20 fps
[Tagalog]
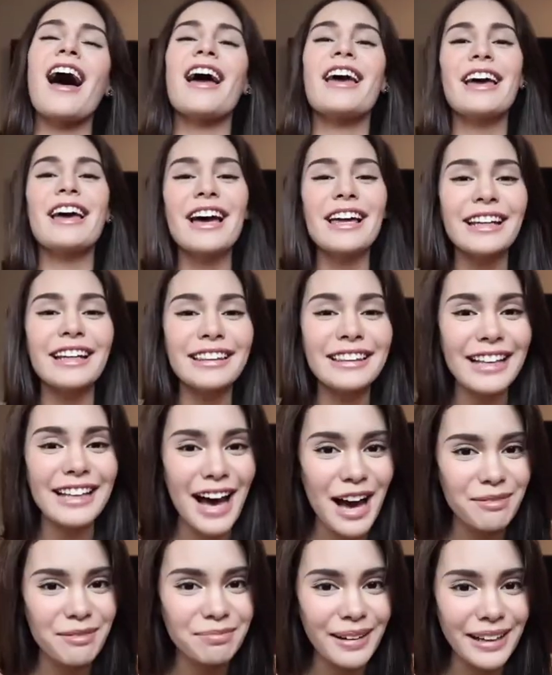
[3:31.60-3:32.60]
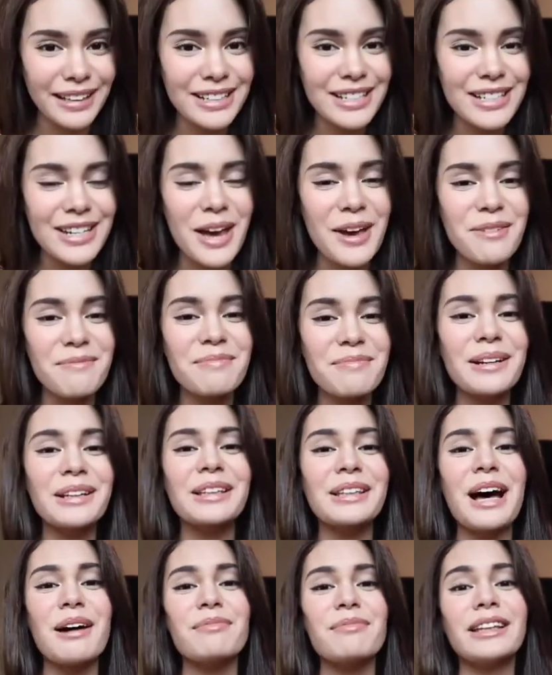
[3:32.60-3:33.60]
Ayan ang dapat.
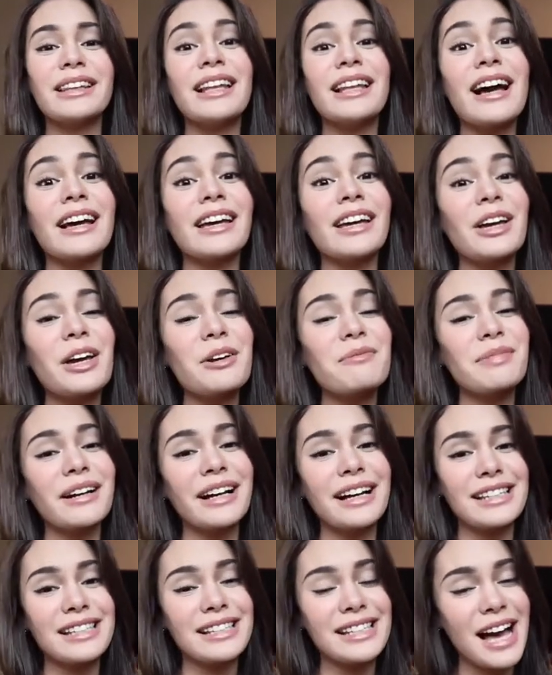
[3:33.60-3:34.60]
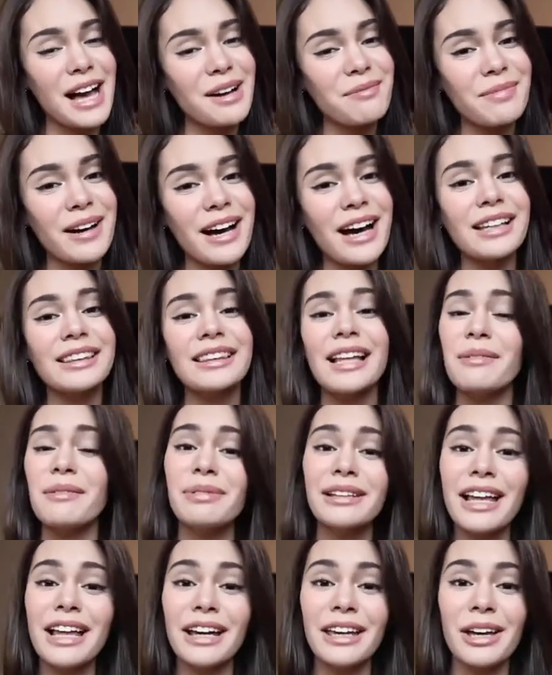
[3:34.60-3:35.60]
Siyempre, dapat lagi kayong magkasama at
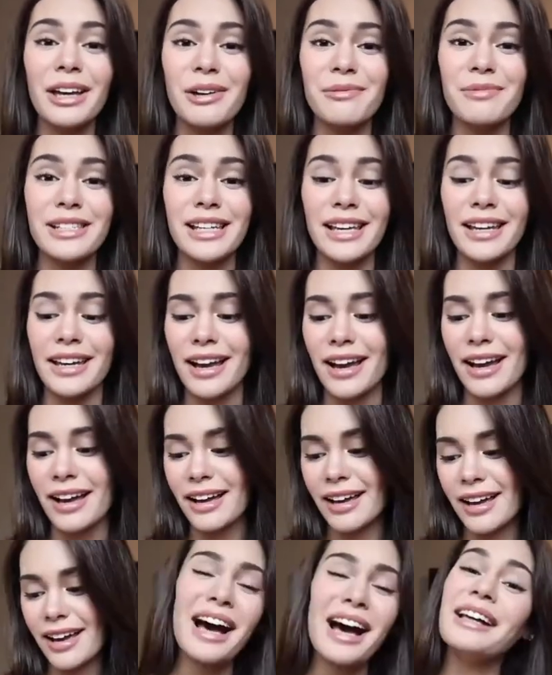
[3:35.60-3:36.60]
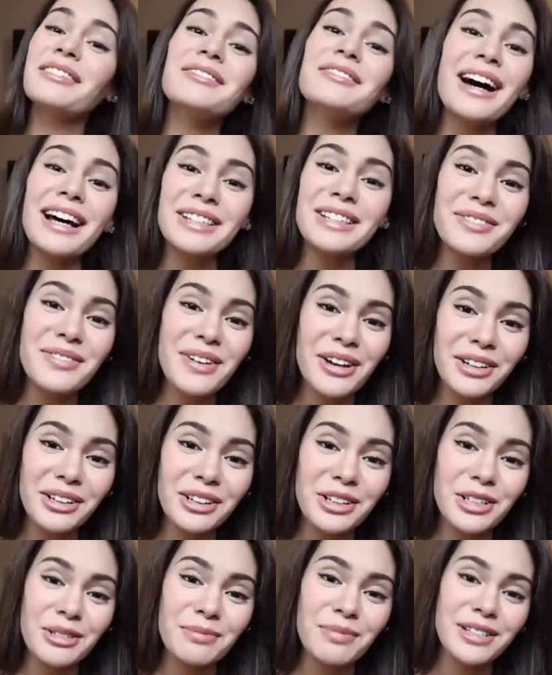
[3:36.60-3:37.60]
dapat lagi kayong masaya. Advance Merry
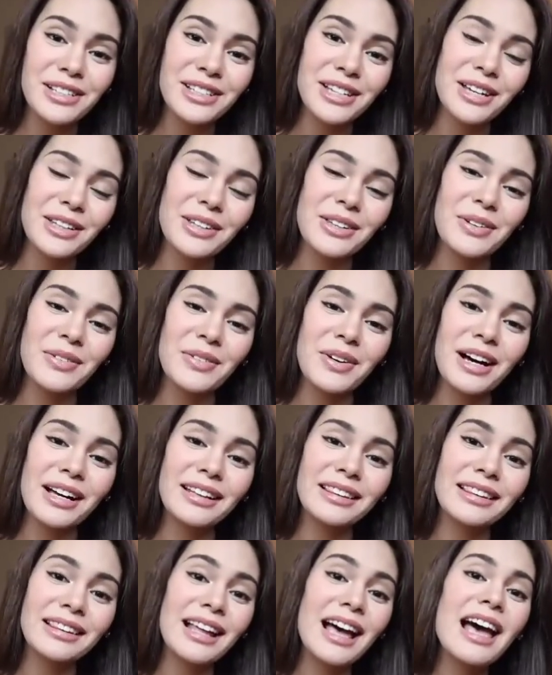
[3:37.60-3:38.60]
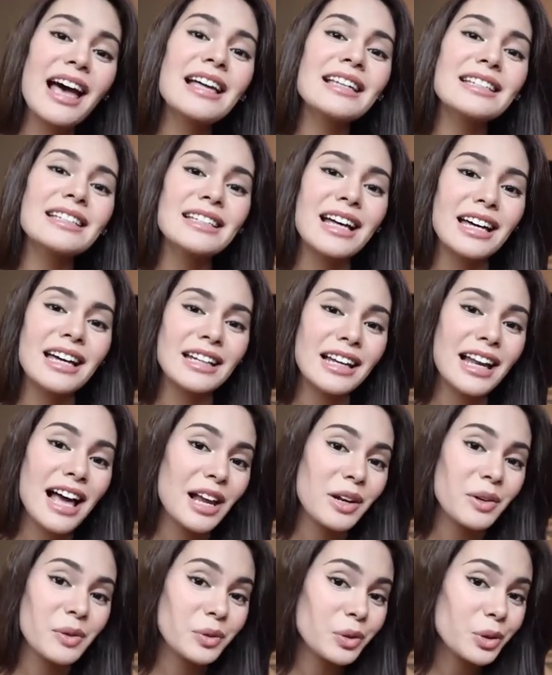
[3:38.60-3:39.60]
Christmas sa inyo at sana
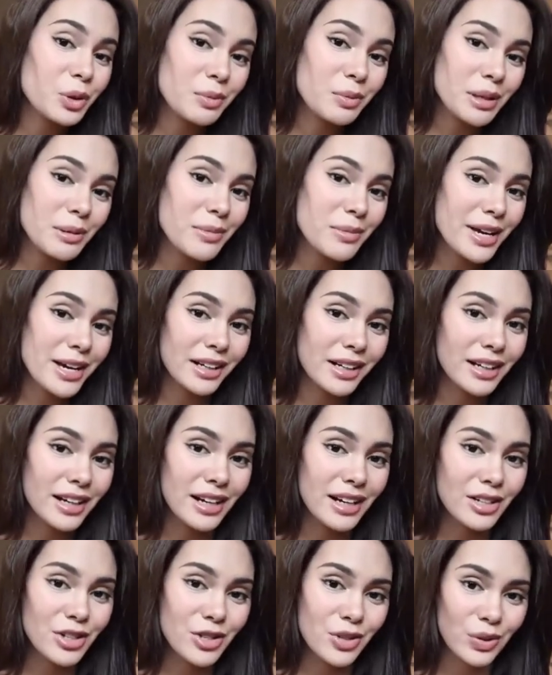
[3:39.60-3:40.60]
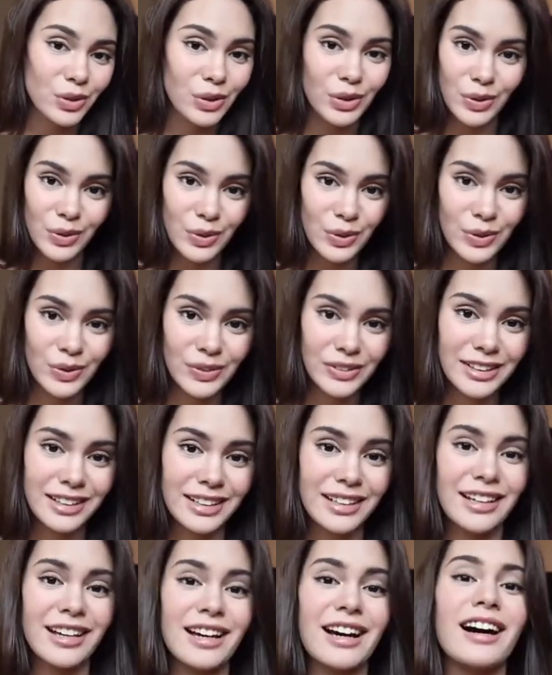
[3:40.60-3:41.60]
lalong tumibay ang relasyon nyo.
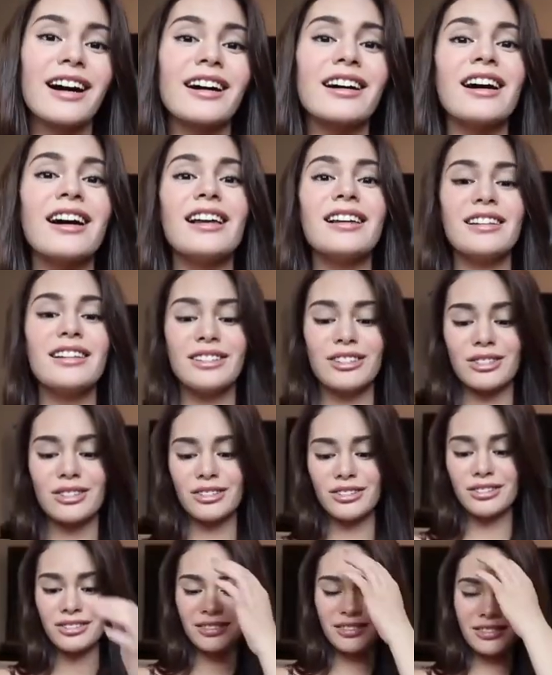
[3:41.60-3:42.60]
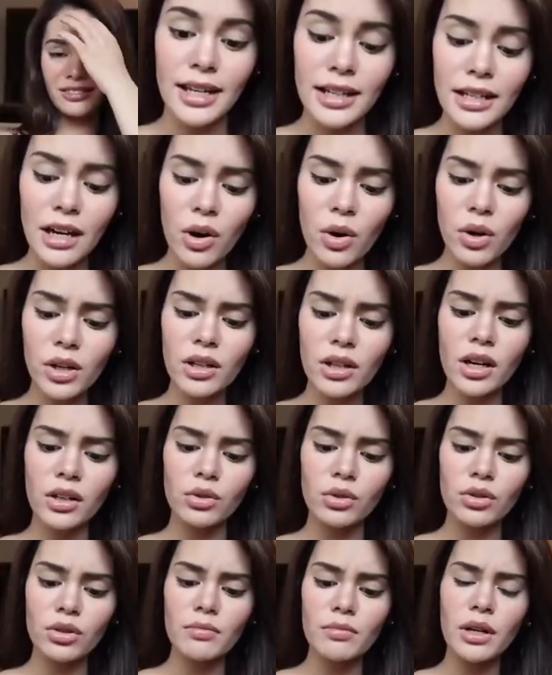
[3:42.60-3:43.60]
Galing, no? Sana all
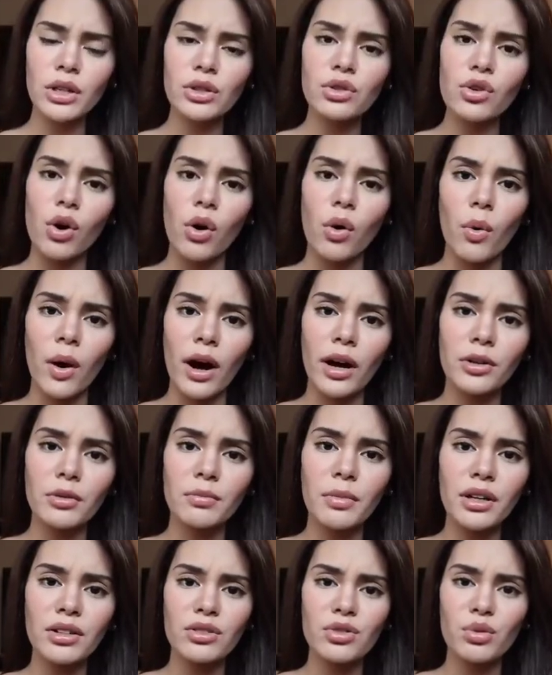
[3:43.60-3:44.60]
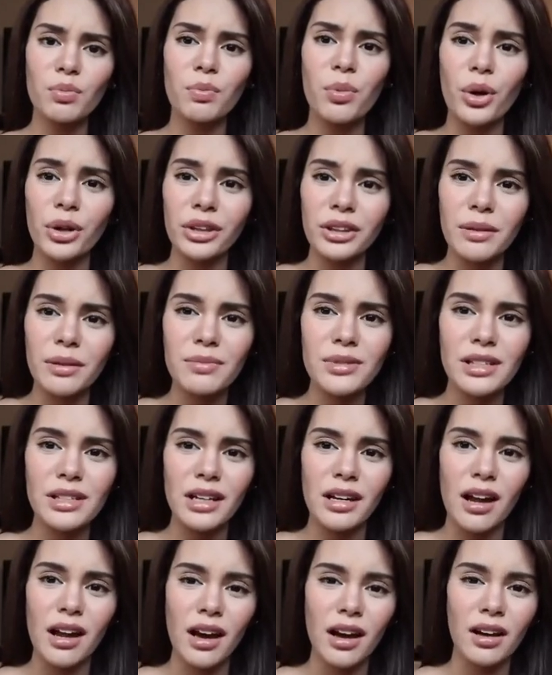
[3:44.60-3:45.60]
ganun, yung magjowa, yung mag-supportive
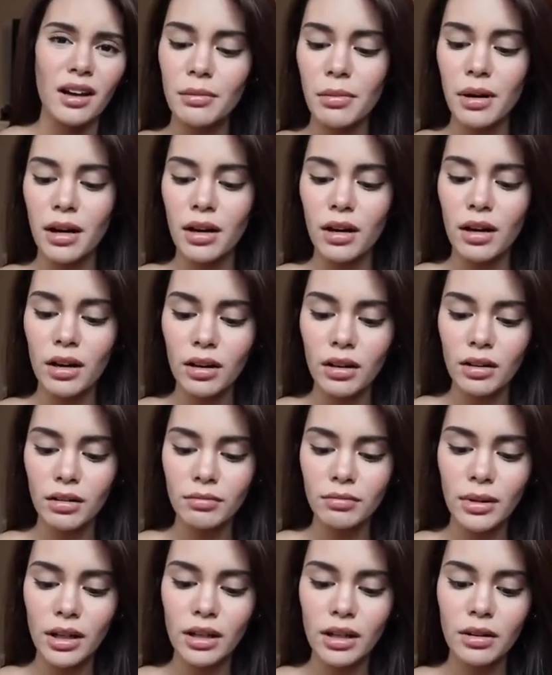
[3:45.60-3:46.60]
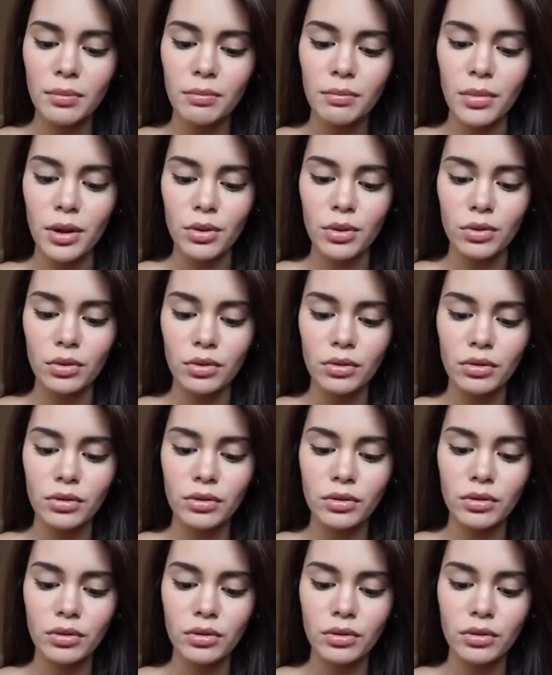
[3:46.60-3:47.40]
sila. ba? Diba? Mahirap ba yun?